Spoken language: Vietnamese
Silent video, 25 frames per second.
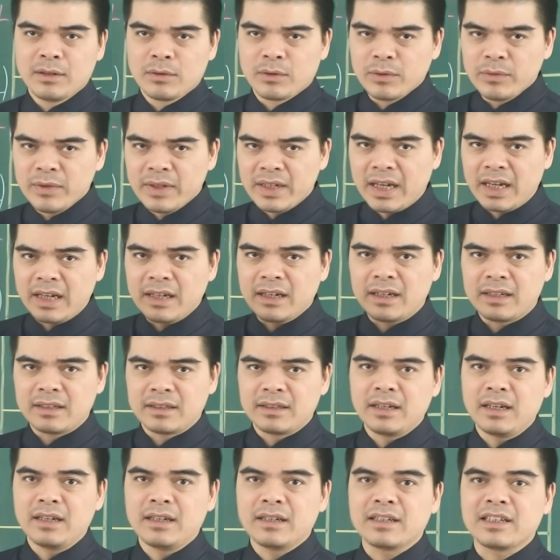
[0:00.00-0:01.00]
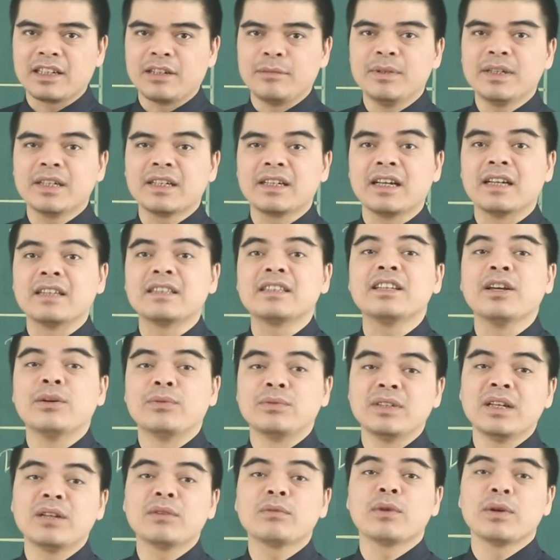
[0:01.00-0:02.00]
Quý vị hãy cẩn thận kẻ
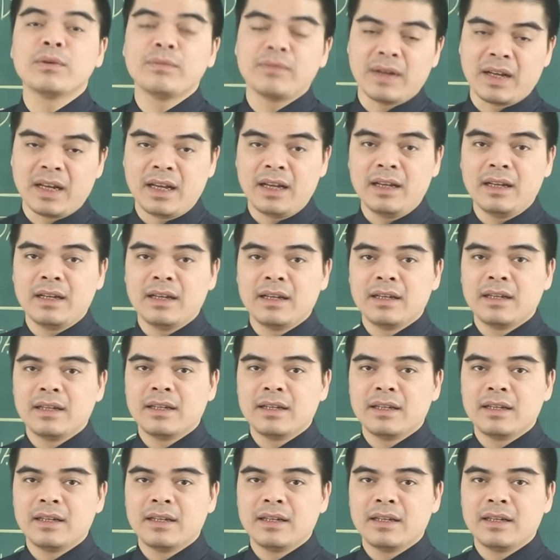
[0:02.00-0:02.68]
tiểu nhân quấy phá.